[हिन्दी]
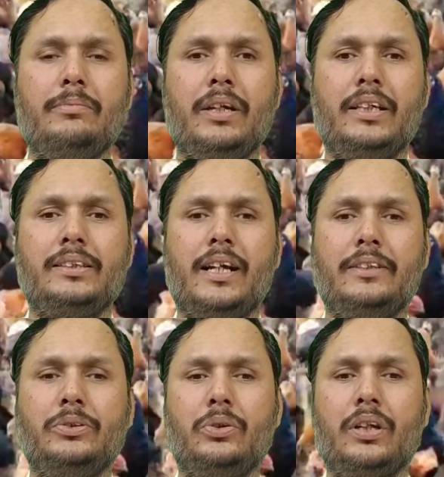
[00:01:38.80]
से मेरे साथ
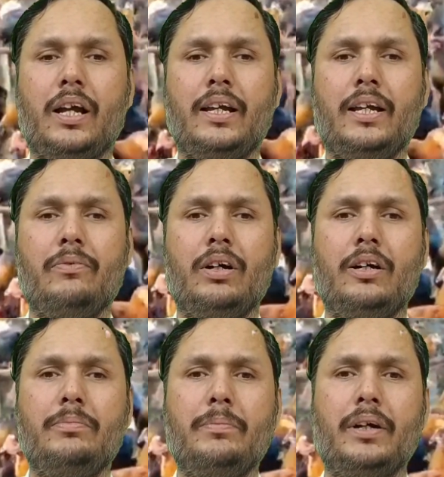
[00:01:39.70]
जुड़ना है वह
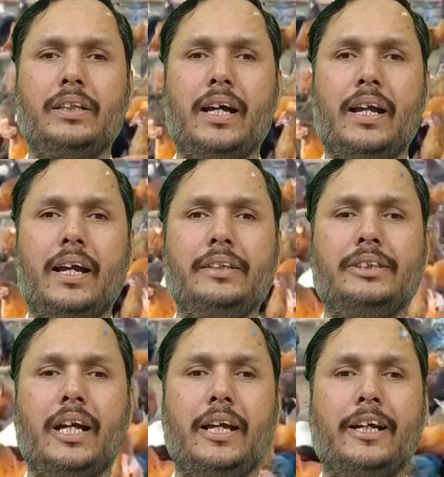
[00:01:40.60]
भी बताया
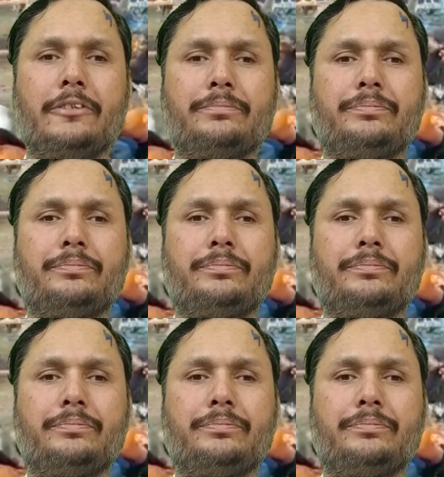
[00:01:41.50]
जाएगा